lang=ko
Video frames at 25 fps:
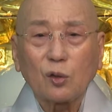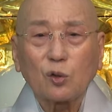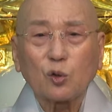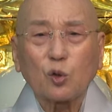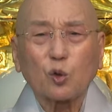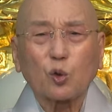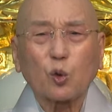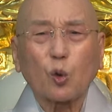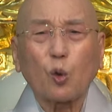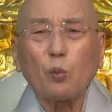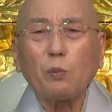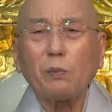
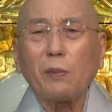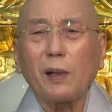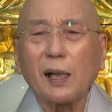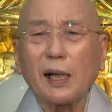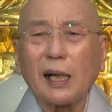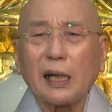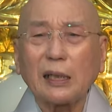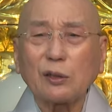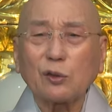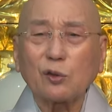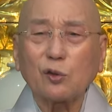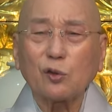또 돈만
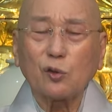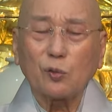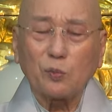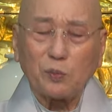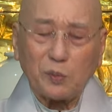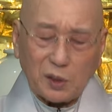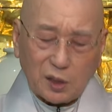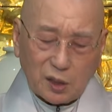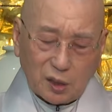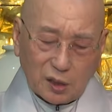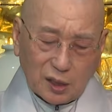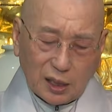가지고
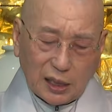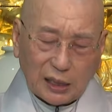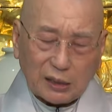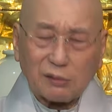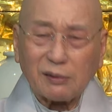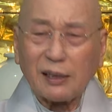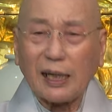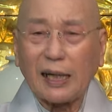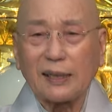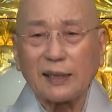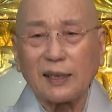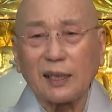움직이는
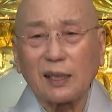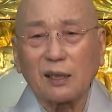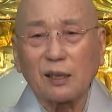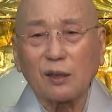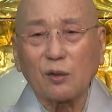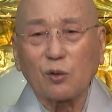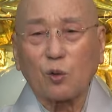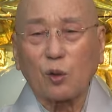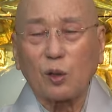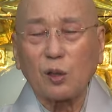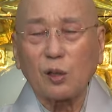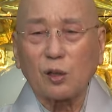가지고는 안 되는
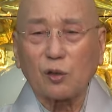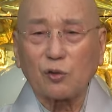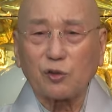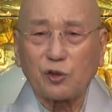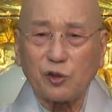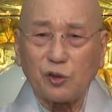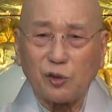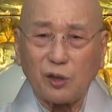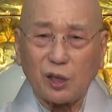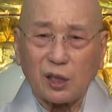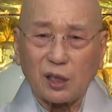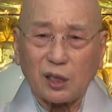거예요. 권력을
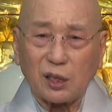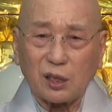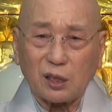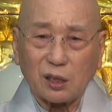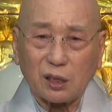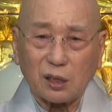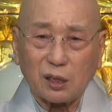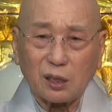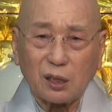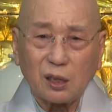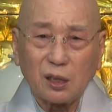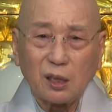
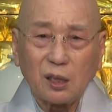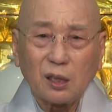휘두르야죠.